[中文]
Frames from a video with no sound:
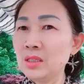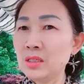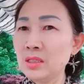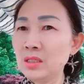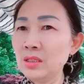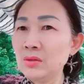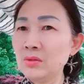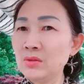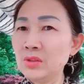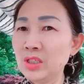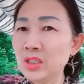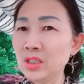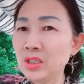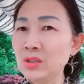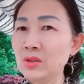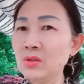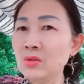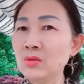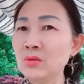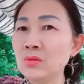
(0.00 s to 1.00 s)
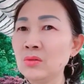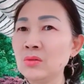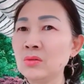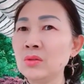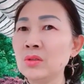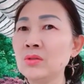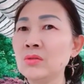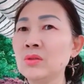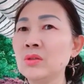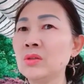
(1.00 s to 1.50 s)
就其中
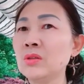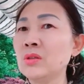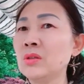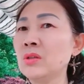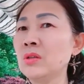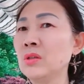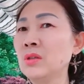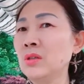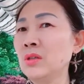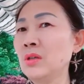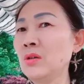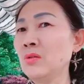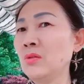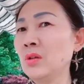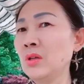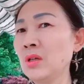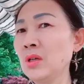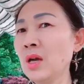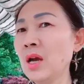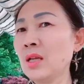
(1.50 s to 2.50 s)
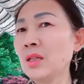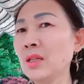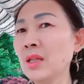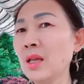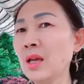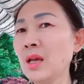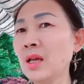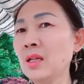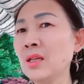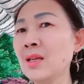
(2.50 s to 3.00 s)
就是有一个
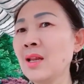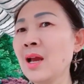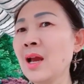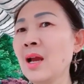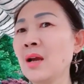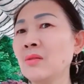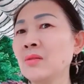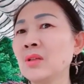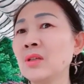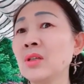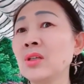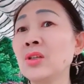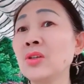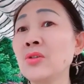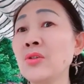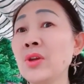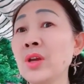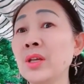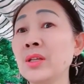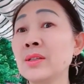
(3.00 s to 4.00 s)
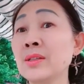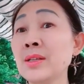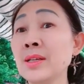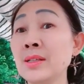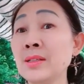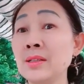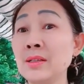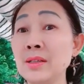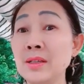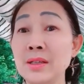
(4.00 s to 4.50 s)
很好的医院在
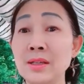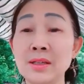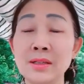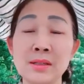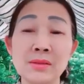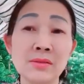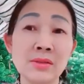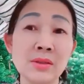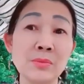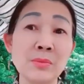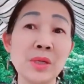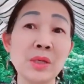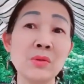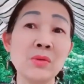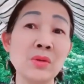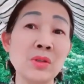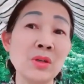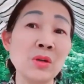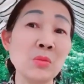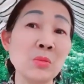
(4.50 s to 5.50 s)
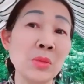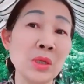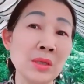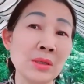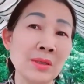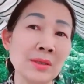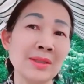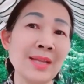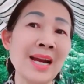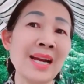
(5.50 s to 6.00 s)
这里，就是美国有名
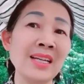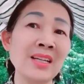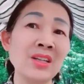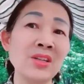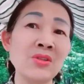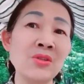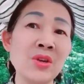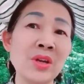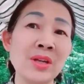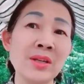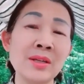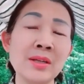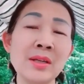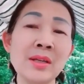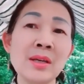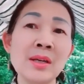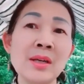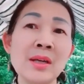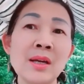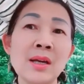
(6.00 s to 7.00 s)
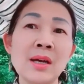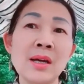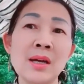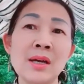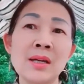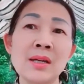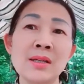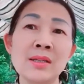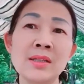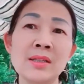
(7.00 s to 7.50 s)
的大医院，
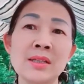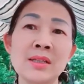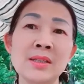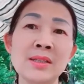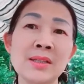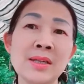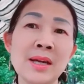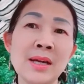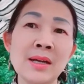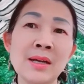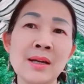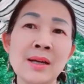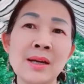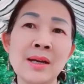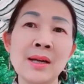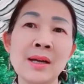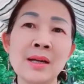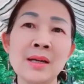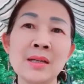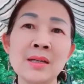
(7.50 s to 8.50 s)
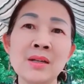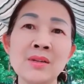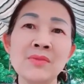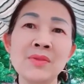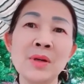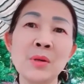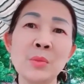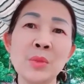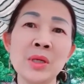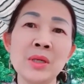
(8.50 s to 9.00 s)
啊，心脏啊，各
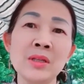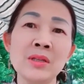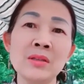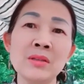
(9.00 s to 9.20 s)
方面